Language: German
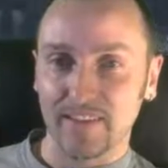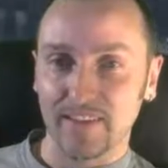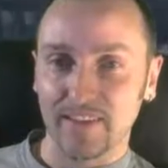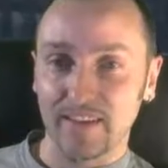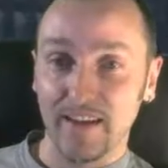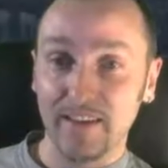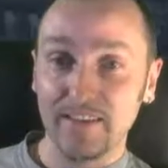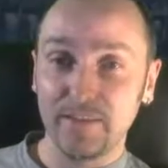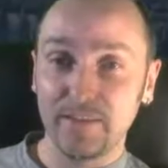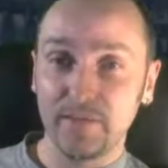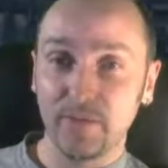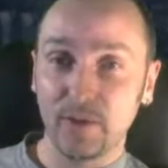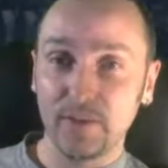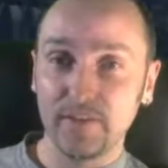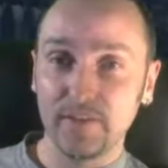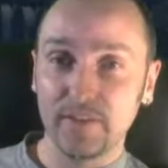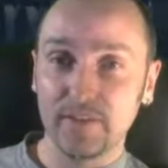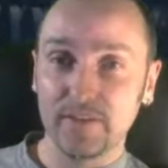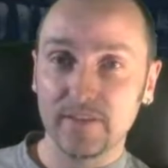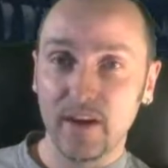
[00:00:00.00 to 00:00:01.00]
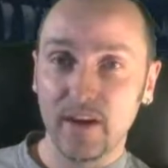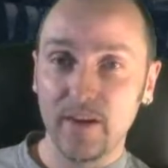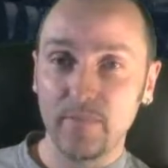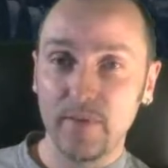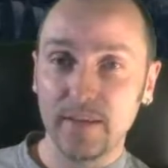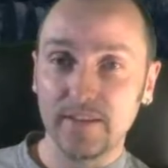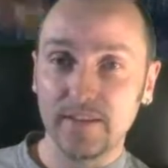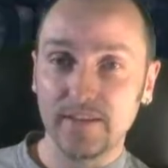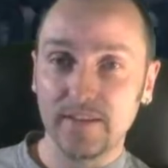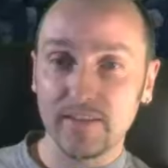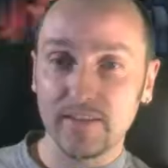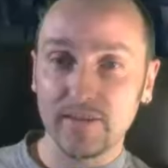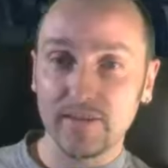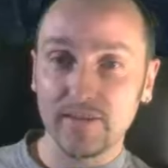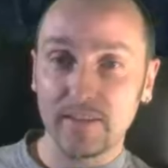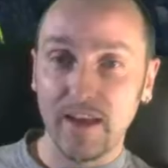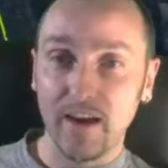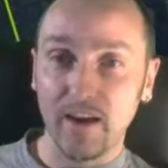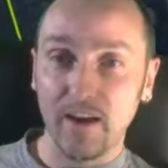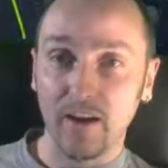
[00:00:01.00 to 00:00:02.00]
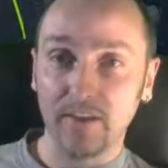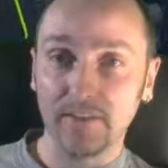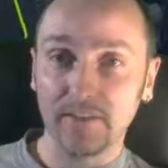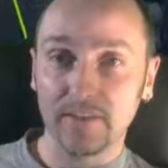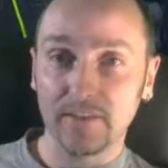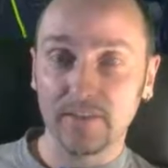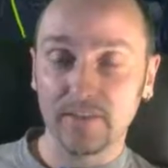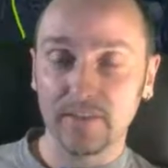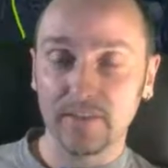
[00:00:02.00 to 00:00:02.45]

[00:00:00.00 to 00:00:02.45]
Ja, die Front des AMX ist sehr hart.